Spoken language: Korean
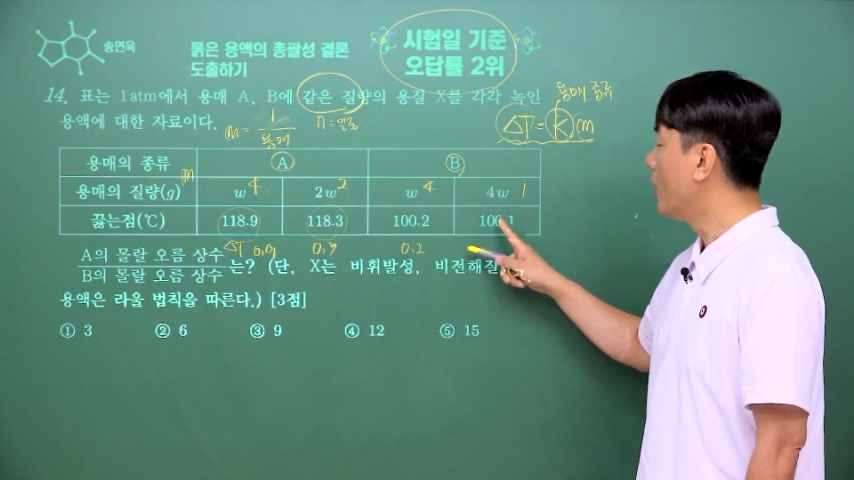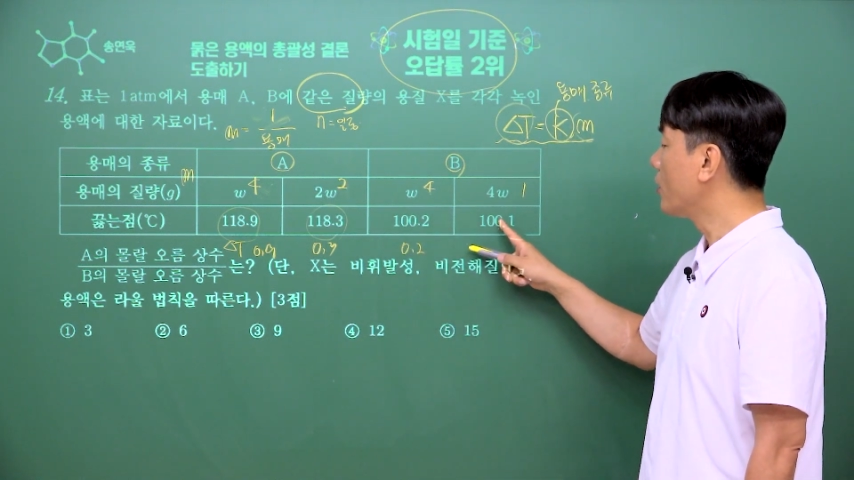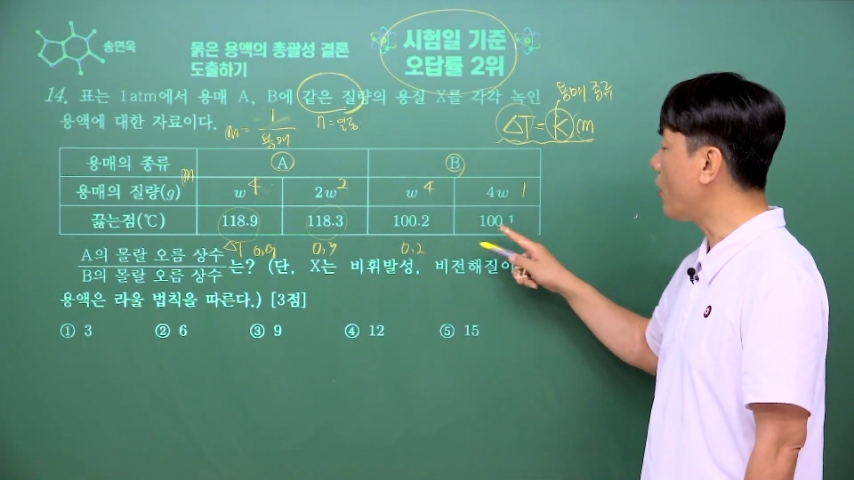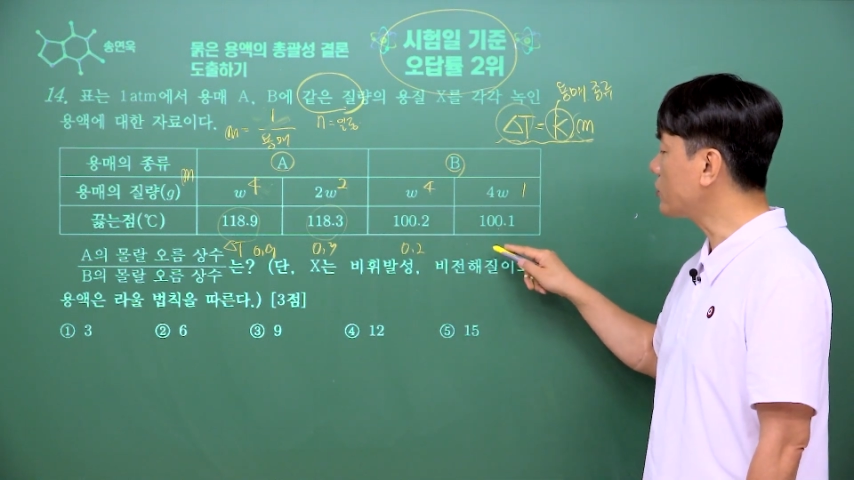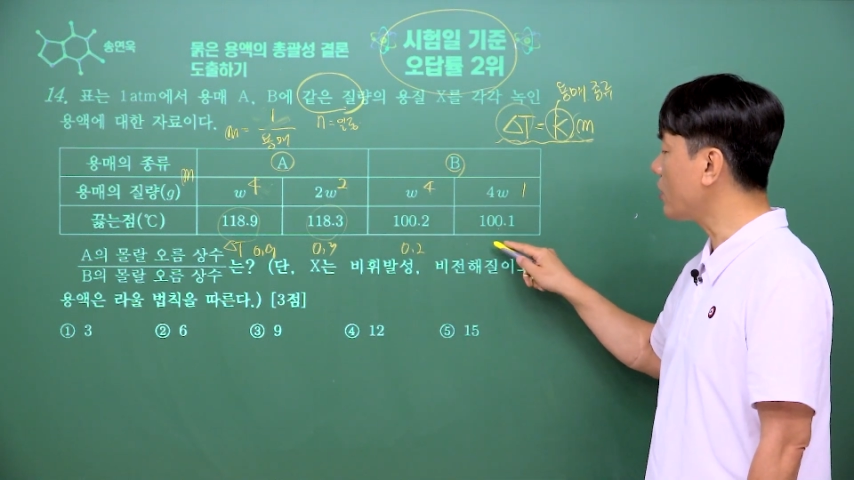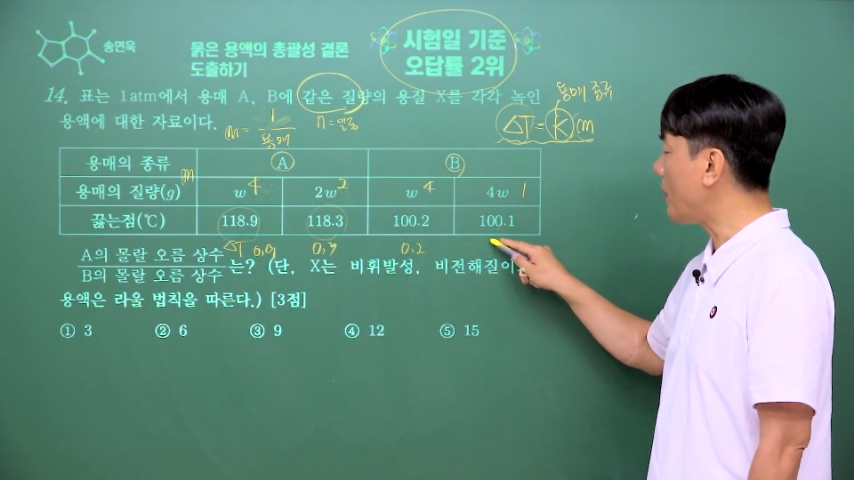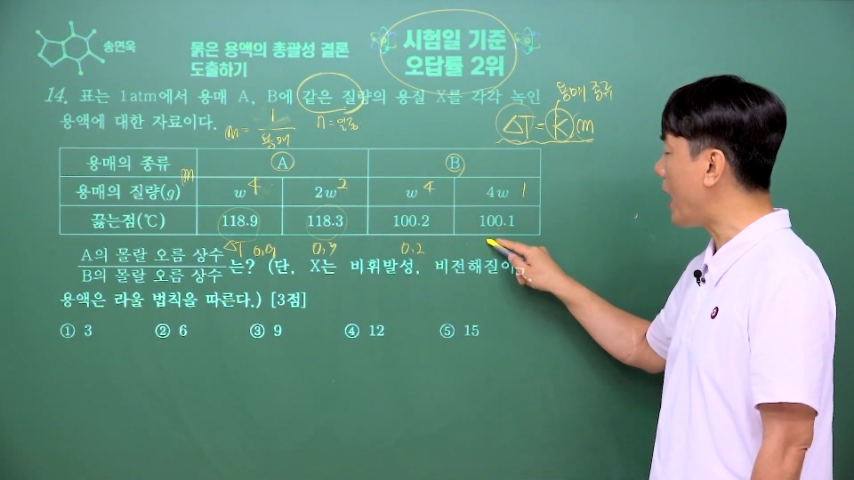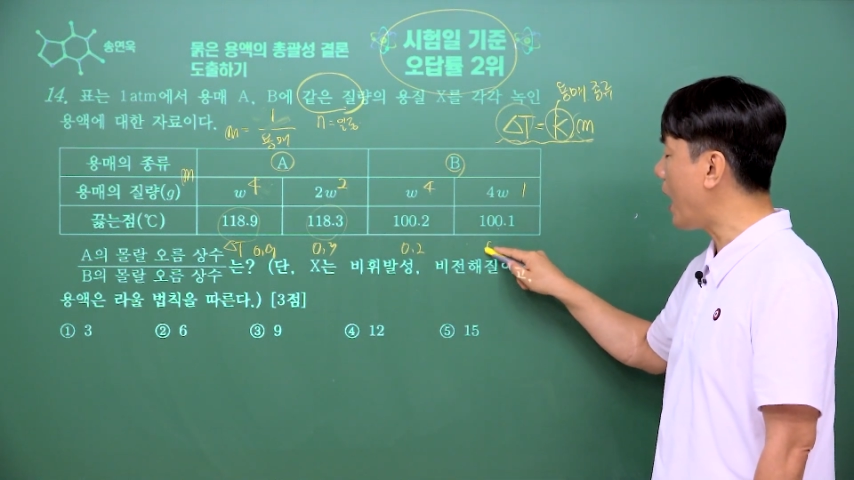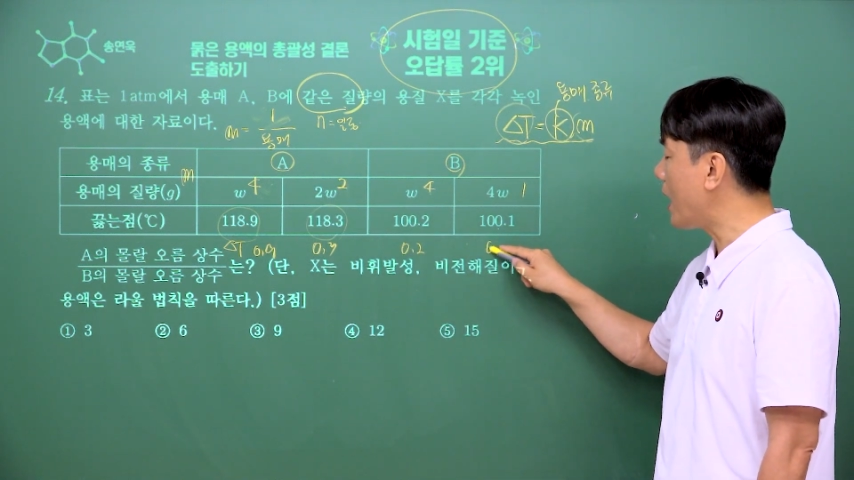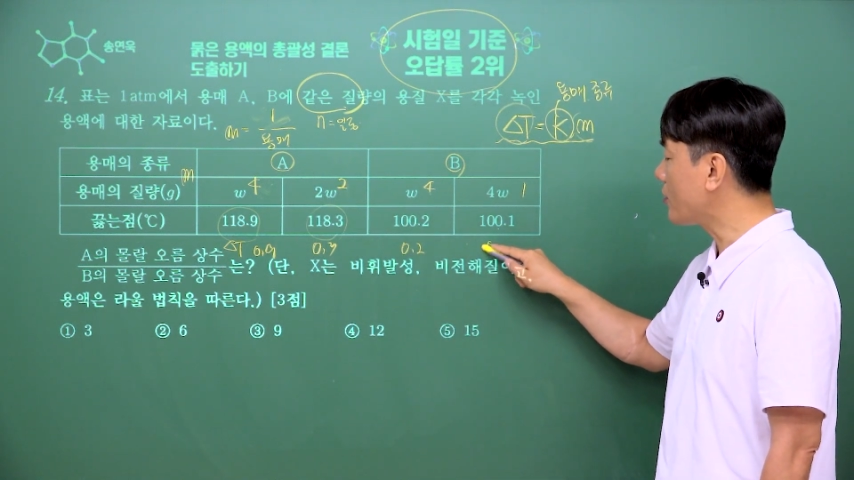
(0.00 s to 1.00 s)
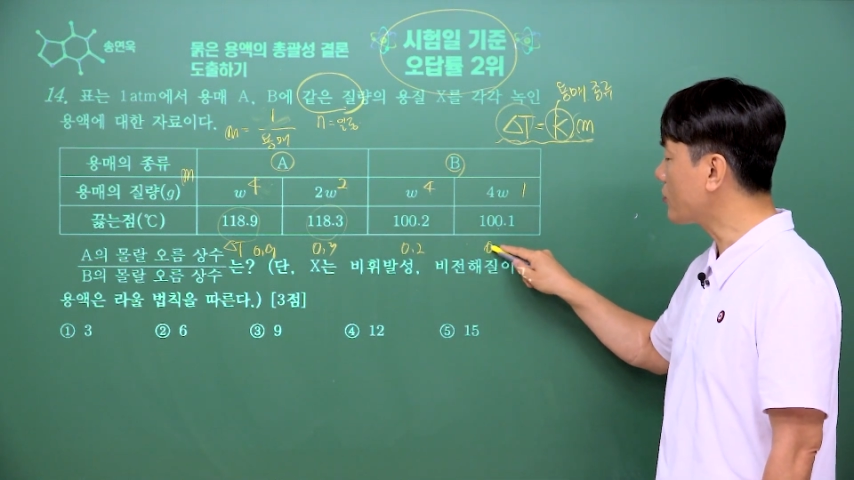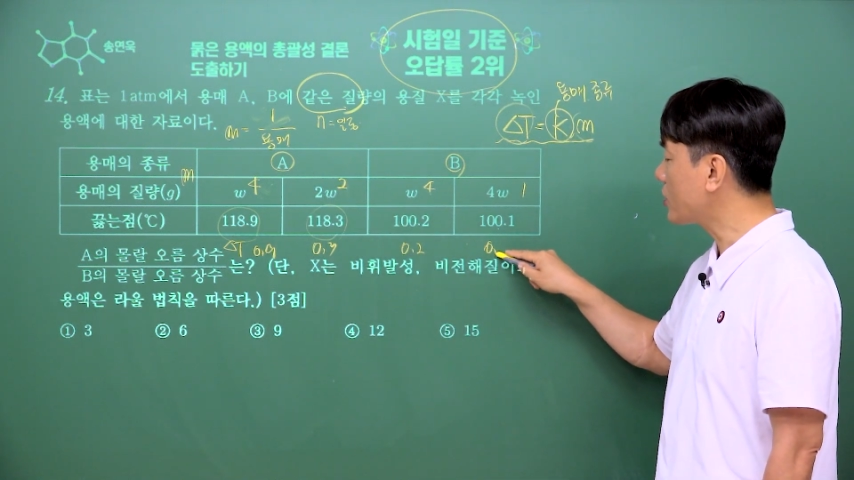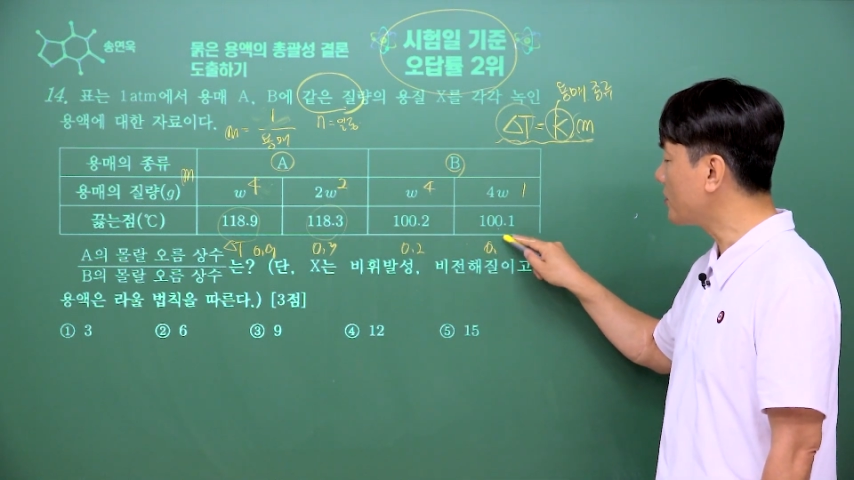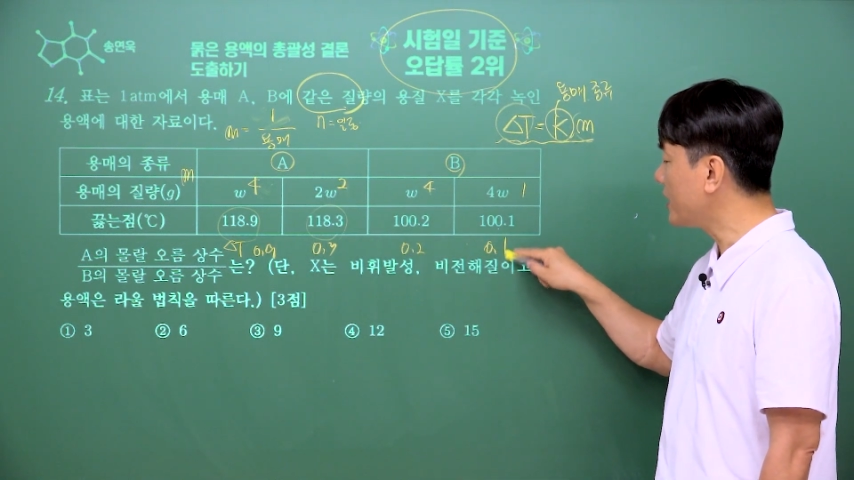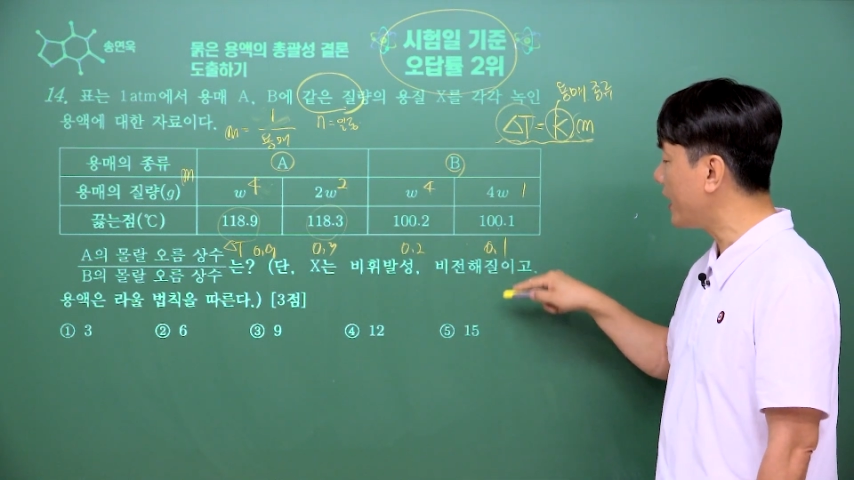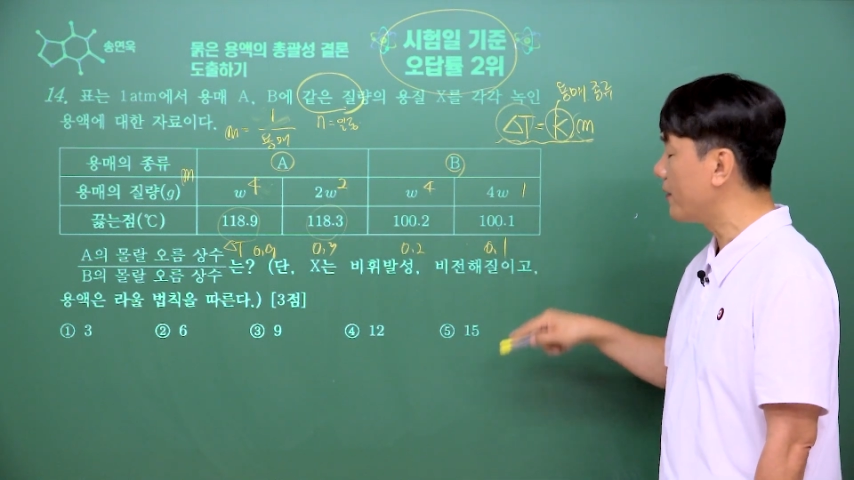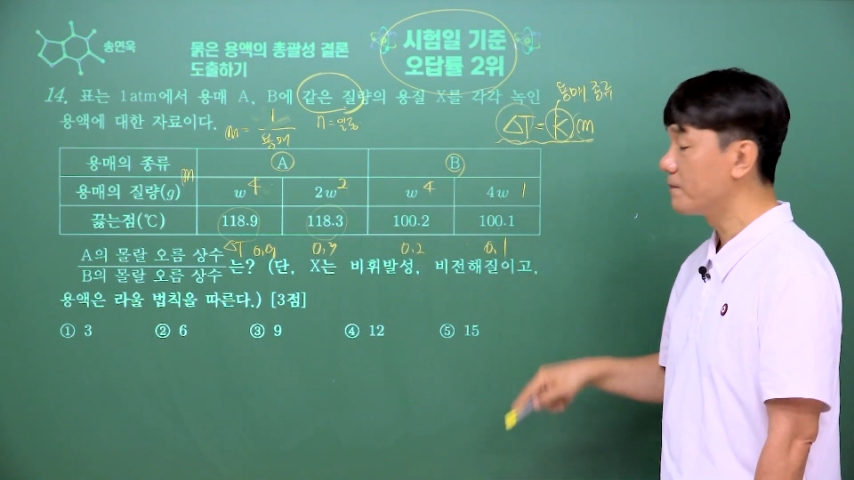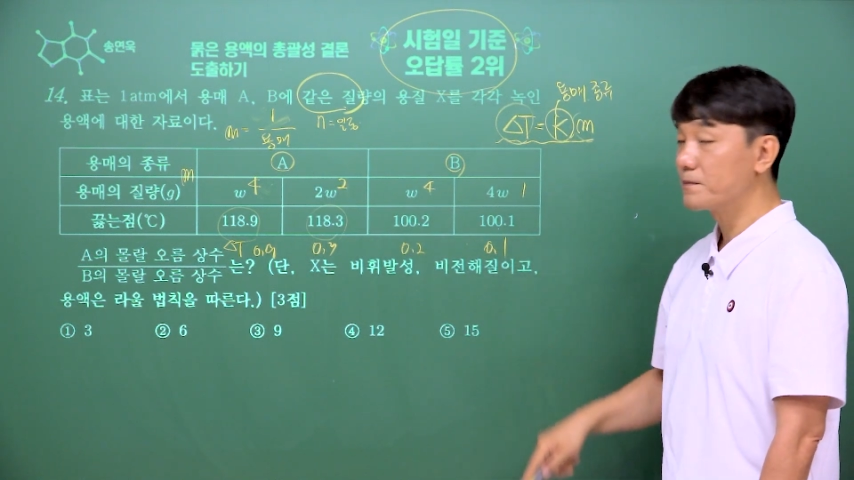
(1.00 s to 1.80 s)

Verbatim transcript: 0. 아, 0.1이에요.